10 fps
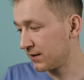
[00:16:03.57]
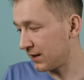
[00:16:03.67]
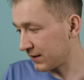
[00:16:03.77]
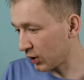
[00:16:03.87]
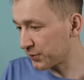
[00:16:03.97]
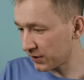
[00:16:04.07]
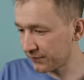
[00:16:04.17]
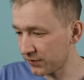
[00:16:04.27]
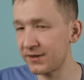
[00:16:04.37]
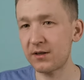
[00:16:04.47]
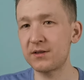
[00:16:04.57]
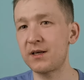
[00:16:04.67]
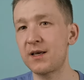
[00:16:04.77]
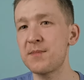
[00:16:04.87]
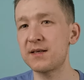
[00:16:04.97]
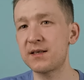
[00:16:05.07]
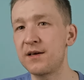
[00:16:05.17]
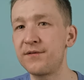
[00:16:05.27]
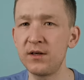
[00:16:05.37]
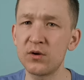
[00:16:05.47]
Dlatego przetwornica to jest taki must
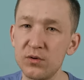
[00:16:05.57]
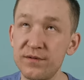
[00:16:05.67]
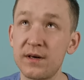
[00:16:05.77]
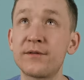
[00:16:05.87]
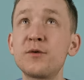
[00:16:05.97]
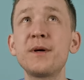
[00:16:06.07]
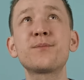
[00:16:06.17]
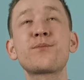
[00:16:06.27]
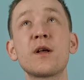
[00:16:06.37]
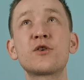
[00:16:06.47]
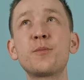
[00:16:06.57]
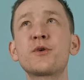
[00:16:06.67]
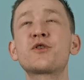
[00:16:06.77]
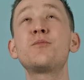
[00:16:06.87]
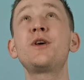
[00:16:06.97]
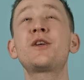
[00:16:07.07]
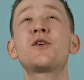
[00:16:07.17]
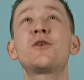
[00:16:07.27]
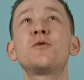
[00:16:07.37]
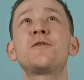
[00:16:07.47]
have i lodówka. W sumie, czy
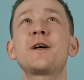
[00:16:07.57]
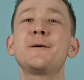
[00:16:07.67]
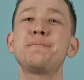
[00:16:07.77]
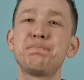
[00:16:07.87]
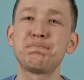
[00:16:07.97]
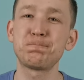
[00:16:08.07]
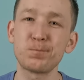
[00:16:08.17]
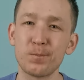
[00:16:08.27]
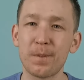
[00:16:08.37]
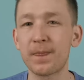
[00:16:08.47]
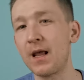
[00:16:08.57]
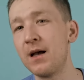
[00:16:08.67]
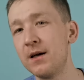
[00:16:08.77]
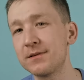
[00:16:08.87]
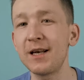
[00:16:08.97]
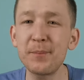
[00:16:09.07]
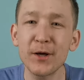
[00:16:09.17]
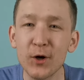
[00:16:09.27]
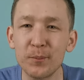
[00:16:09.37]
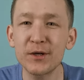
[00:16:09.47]
potrzebujecie lodówkę?
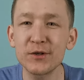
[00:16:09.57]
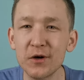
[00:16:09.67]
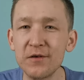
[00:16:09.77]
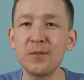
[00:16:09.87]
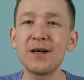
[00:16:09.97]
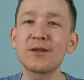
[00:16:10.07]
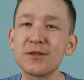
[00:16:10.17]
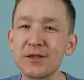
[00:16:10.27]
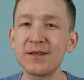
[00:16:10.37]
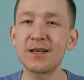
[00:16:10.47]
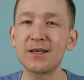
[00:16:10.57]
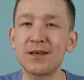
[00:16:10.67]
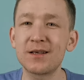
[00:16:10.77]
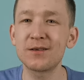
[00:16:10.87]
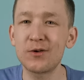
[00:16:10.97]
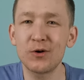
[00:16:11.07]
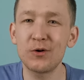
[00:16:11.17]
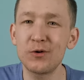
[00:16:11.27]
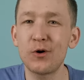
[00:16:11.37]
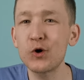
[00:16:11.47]
Najlepiej kompresorową, ale to jest wydatek
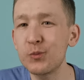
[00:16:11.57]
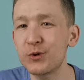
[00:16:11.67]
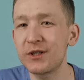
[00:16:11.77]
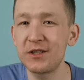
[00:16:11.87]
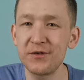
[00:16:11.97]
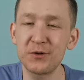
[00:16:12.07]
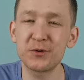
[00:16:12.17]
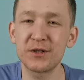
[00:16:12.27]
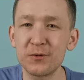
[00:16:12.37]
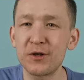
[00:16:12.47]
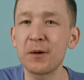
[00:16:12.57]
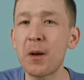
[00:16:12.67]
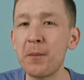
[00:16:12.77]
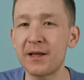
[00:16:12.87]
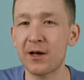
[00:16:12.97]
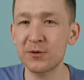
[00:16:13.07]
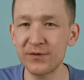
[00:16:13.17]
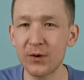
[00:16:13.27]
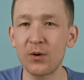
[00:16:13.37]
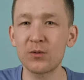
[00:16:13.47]
około 800-900 zł. Mamy taką
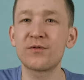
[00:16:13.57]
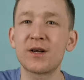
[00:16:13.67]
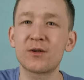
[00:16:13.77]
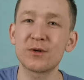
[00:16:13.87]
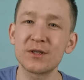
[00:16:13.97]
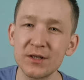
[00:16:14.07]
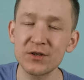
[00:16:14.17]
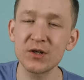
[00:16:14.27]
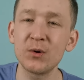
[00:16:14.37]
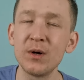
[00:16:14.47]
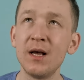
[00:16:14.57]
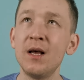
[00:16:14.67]
zwykłą lądówkę turystyczną.